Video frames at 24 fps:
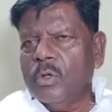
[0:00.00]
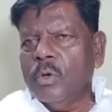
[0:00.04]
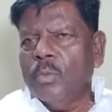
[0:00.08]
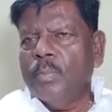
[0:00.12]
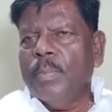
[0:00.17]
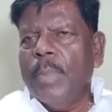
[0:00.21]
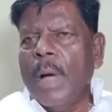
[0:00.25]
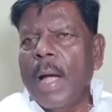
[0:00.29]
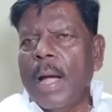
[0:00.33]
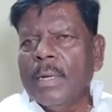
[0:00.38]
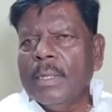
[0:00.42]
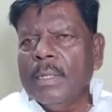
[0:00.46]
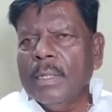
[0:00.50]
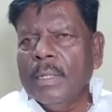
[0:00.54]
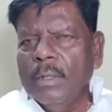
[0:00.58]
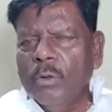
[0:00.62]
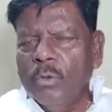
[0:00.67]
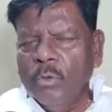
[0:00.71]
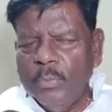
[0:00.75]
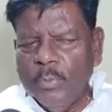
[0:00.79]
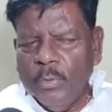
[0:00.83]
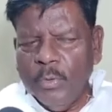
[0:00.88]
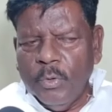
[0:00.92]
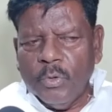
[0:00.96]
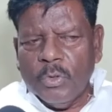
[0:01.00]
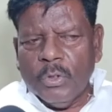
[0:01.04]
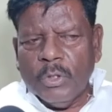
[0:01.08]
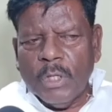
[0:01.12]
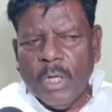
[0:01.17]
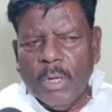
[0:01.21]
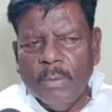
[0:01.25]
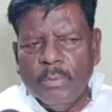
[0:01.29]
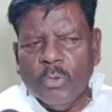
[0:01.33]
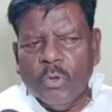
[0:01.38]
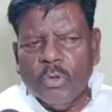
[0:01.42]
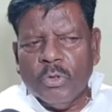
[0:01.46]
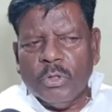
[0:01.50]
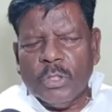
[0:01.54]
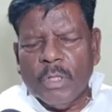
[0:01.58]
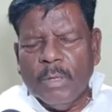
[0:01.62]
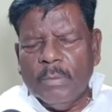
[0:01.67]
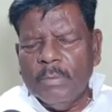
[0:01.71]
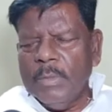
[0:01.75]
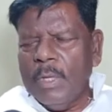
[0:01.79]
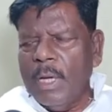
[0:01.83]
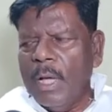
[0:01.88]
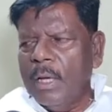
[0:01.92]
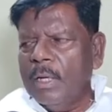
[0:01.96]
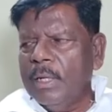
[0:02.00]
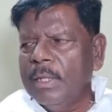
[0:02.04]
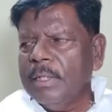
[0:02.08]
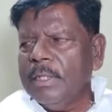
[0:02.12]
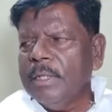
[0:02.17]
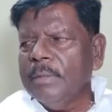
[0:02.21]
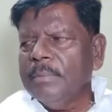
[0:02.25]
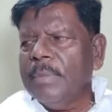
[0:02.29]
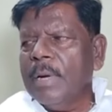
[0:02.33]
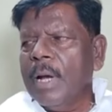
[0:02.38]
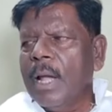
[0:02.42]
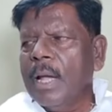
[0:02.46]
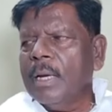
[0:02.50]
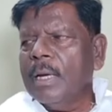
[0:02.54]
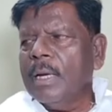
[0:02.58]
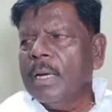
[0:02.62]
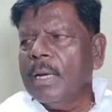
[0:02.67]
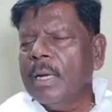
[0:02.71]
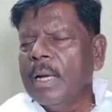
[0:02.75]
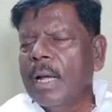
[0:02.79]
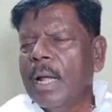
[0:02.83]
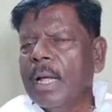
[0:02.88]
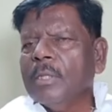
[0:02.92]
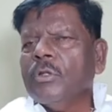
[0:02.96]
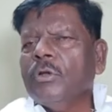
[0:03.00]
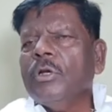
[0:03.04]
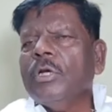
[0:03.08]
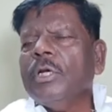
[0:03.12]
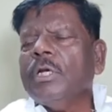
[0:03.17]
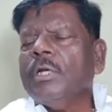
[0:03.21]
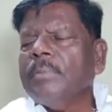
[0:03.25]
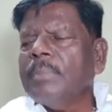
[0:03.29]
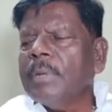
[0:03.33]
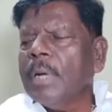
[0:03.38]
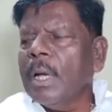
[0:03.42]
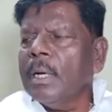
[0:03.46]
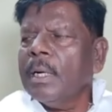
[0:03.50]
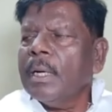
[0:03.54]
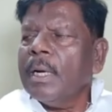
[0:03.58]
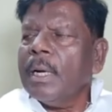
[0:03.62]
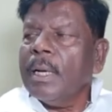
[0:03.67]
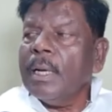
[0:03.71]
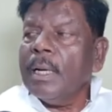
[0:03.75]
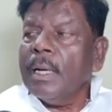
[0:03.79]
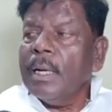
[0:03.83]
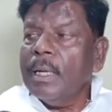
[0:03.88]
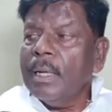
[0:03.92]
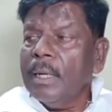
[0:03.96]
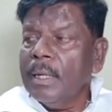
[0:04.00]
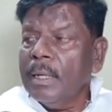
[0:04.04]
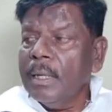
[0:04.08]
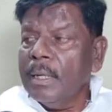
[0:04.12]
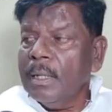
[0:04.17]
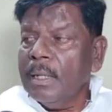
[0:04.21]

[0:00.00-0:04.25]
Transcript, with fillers: तो पार्टी उपयुक्त हमको समझा लिट्टी पड़ा लड़ना है तो लिट्टी पड़ा लड़ेंगे